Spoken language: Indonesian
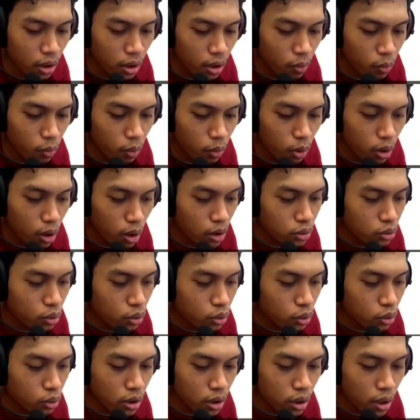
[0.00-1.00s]
Wih
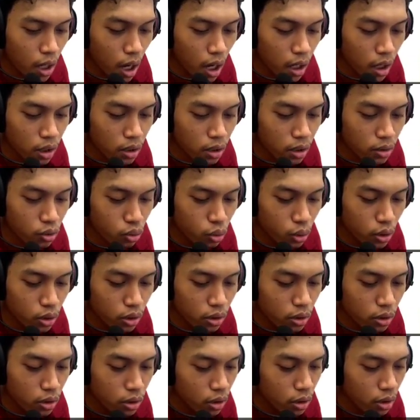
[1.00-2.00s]
langsung sekarat cuy
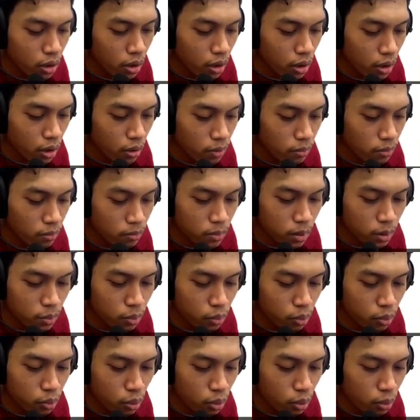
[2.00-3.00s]
hmm,
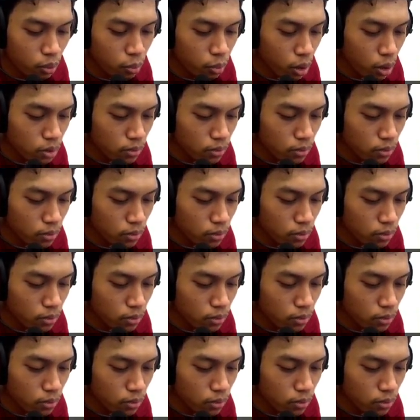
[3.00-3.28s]
Dipukul bos